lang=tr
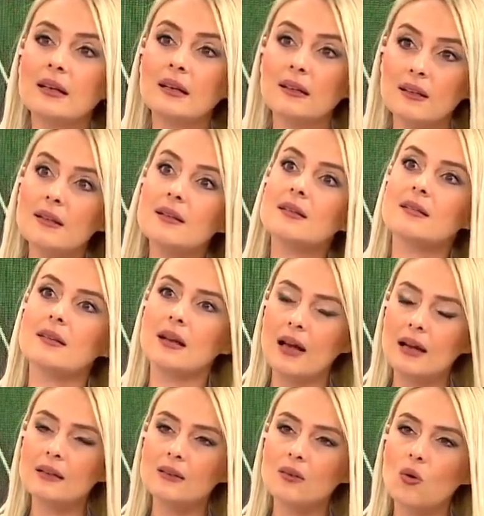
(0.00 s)

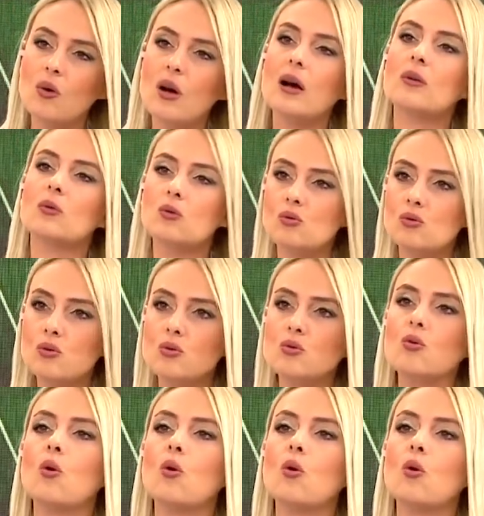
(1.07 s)
Galatasaray Okan Koç'u